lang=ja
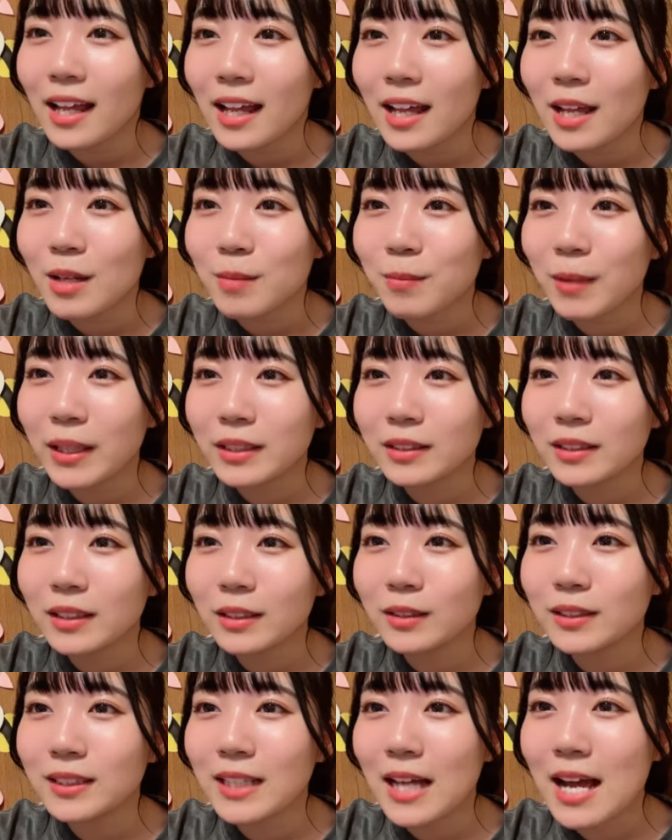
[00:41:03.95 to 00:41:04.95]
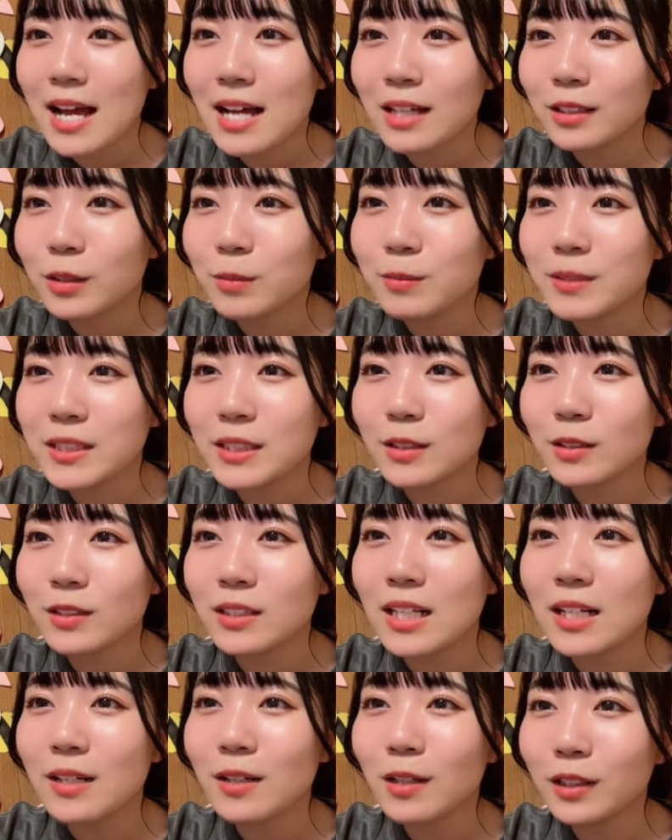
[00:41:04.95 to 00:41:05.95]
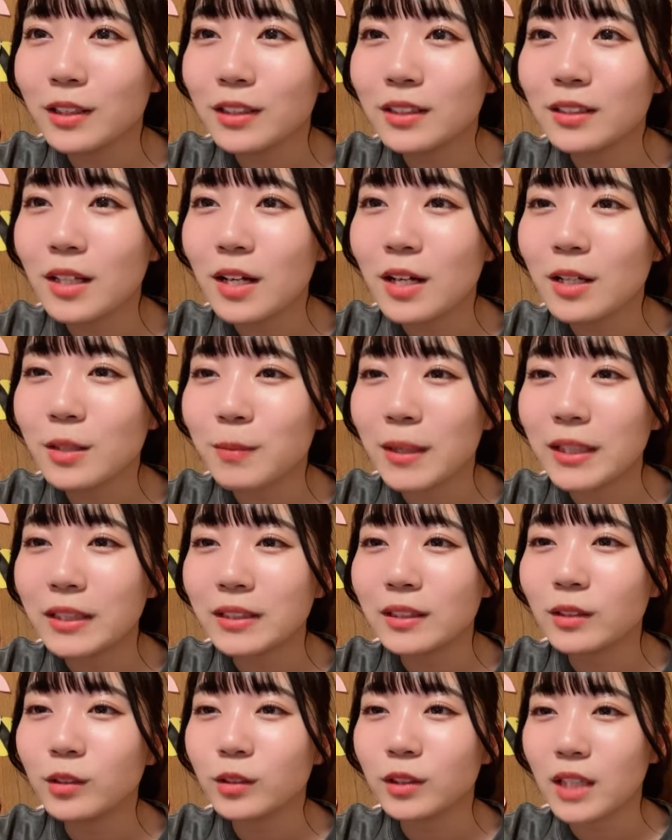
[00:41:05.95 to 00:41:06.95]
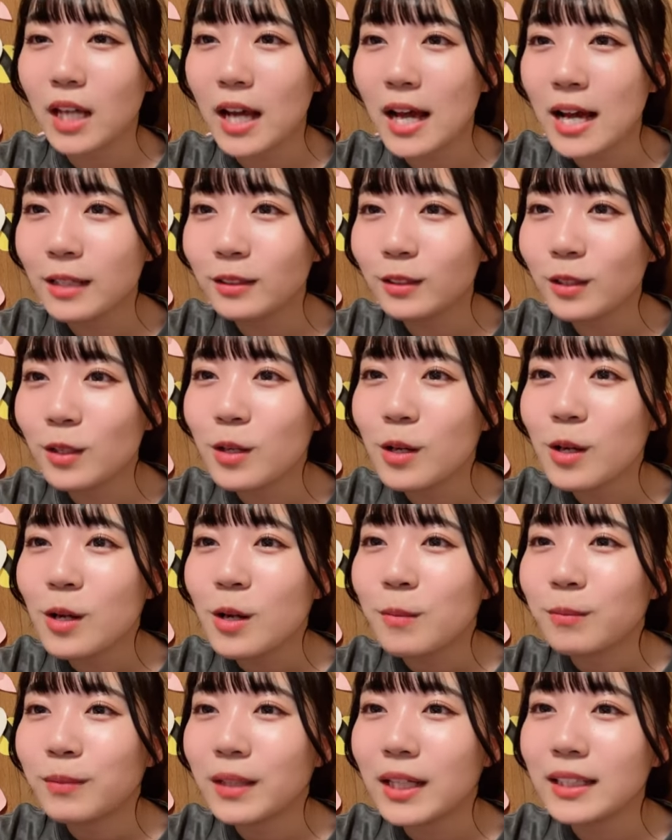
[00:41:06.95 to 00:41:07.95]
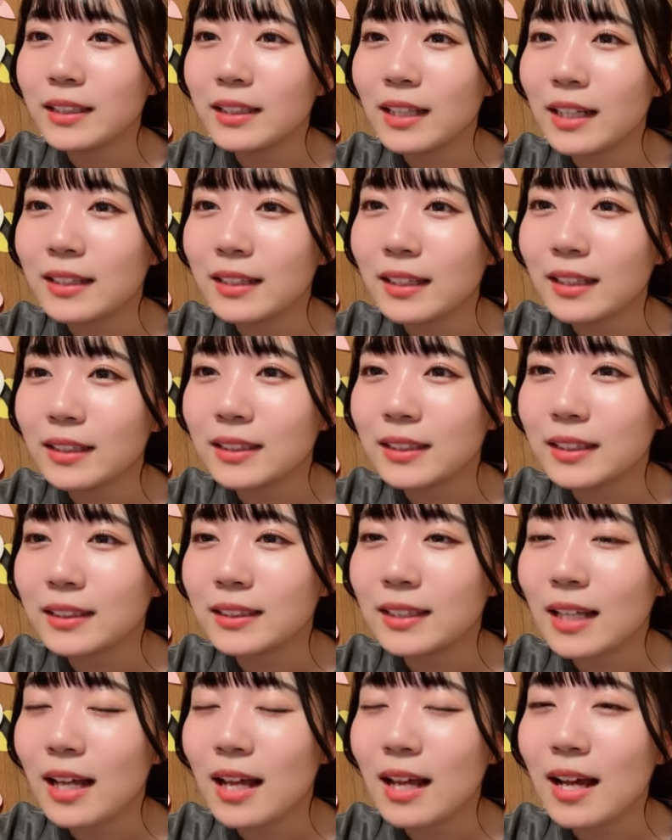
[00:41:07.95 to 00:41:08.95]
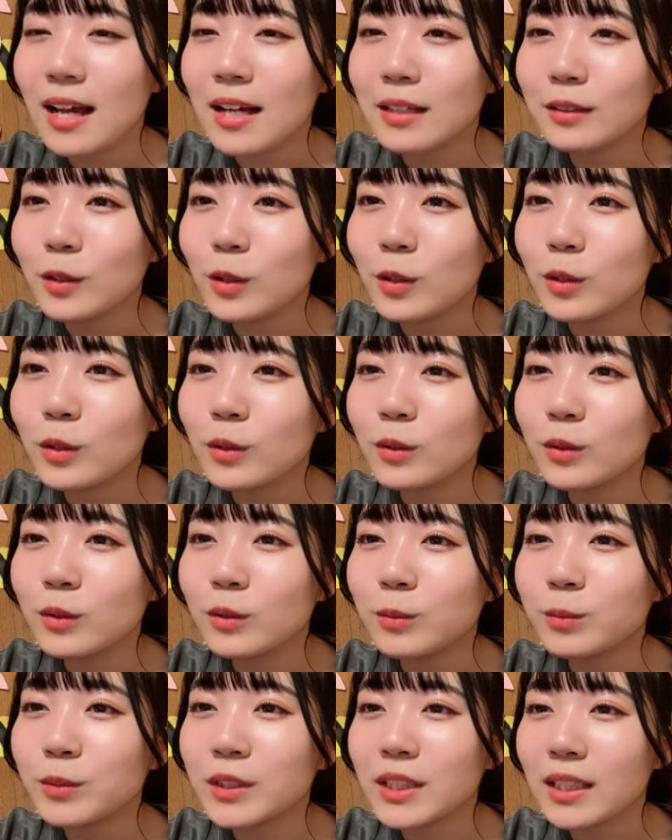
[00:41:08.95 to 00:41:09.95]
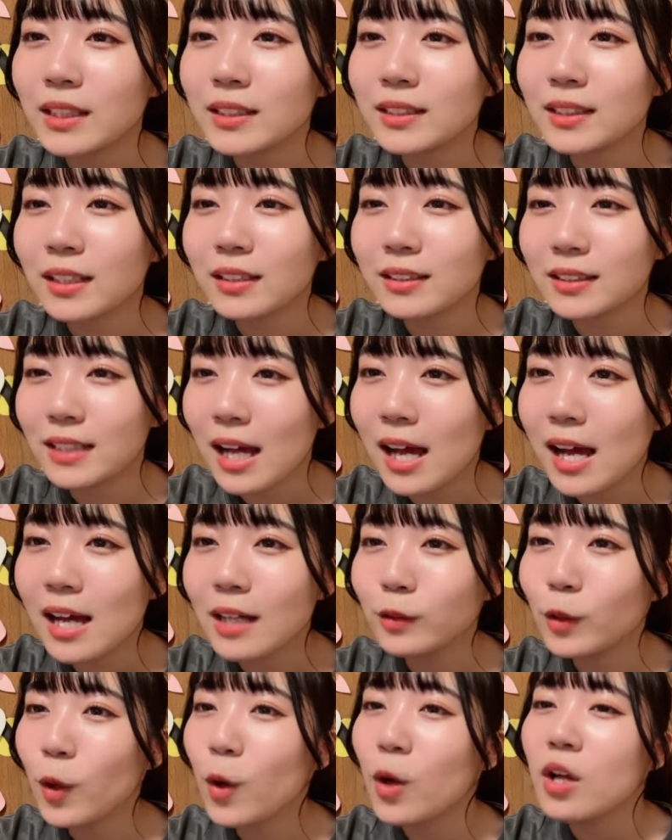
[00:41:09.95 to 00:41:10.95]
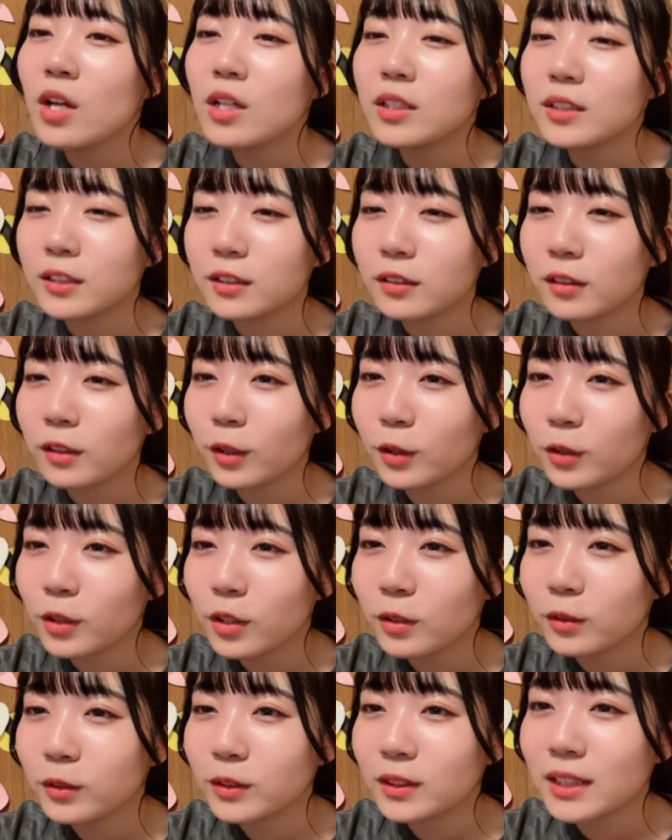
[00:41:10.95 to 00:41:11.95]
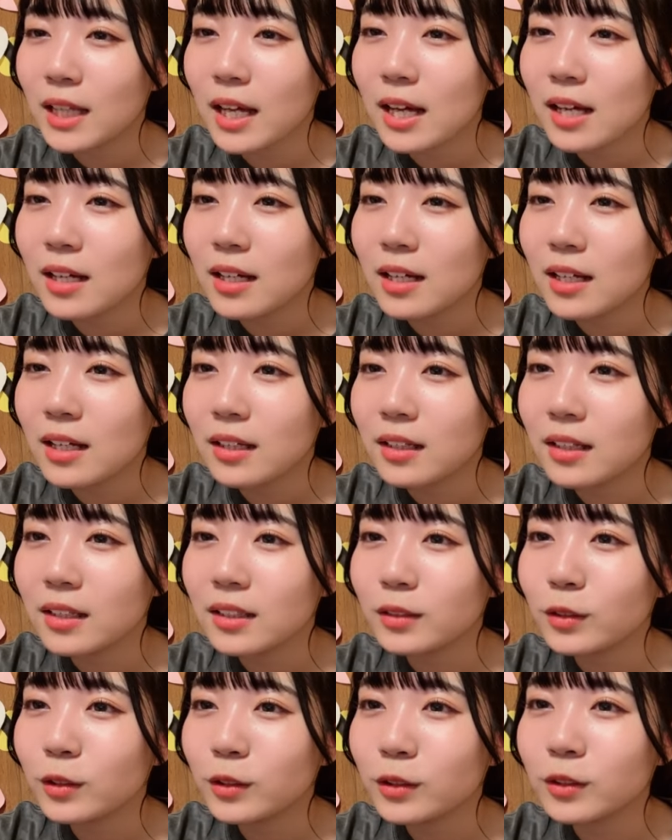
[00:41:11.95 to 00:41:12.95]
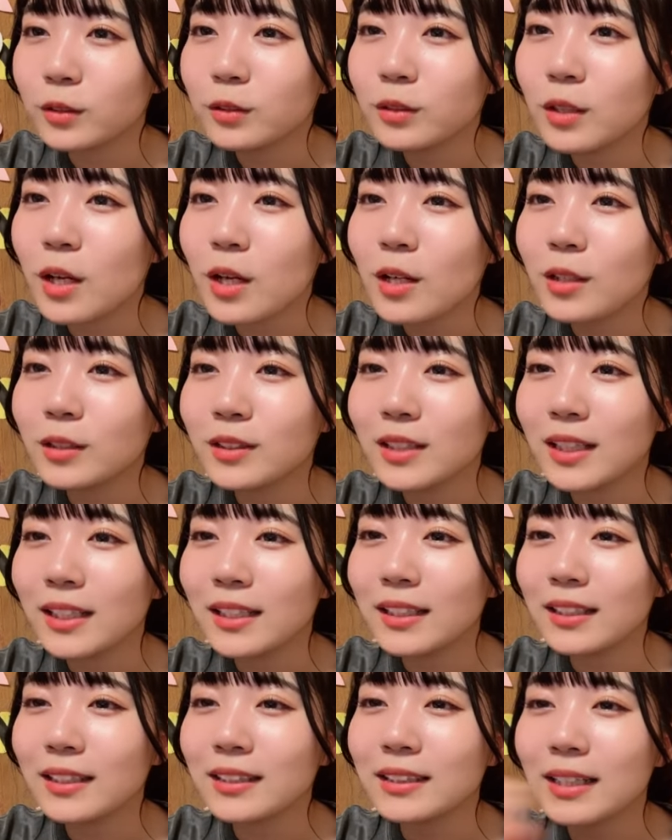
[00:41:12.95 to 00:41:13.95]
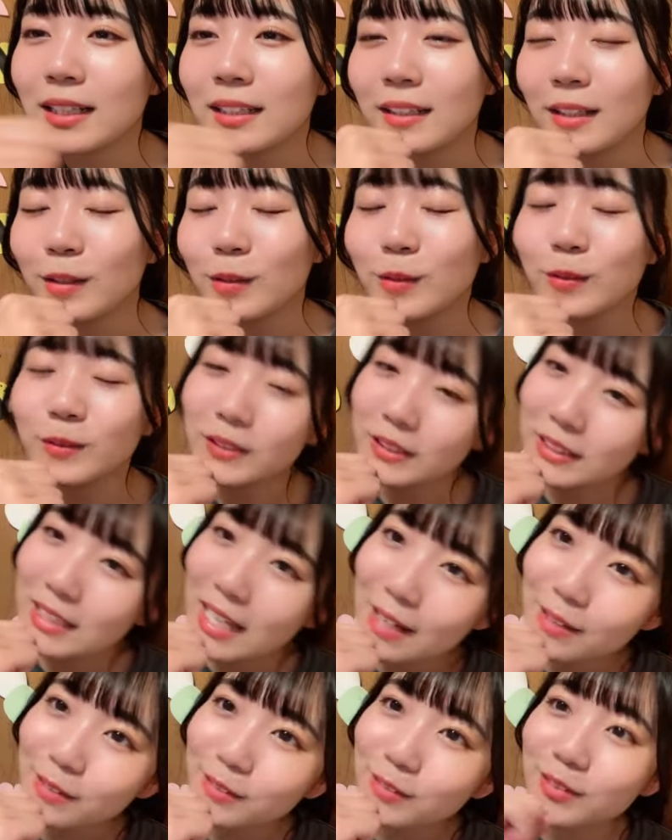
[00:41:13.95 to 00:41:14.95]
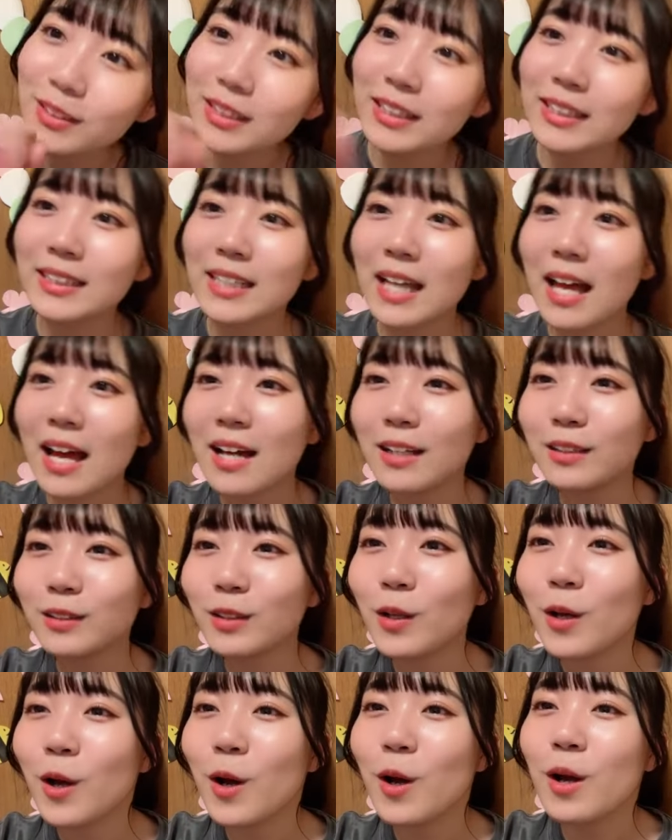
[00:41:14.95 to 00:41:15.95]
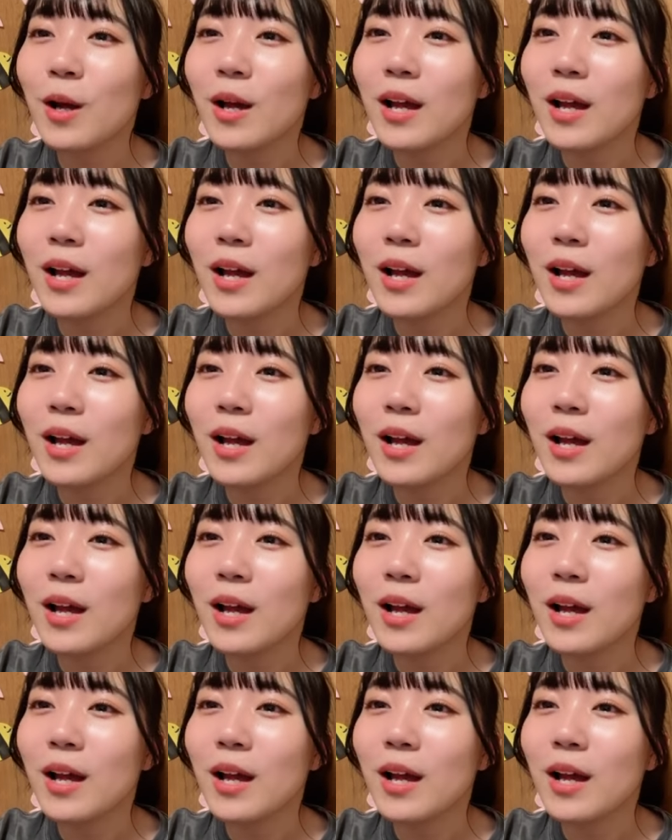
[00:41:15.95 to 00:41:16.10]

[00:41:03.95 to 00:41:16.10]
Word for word: えー、バイク猫さん、ハート、ミジンコさん、ロックンロール、バイク猫さん、ハート、バレンタイン中坂さん、ハート、ムシャラスカルさん、ハート、洗濯の猫さん、ロックンロール、ネギネギさん、結婚して、ウキーさん、ハート、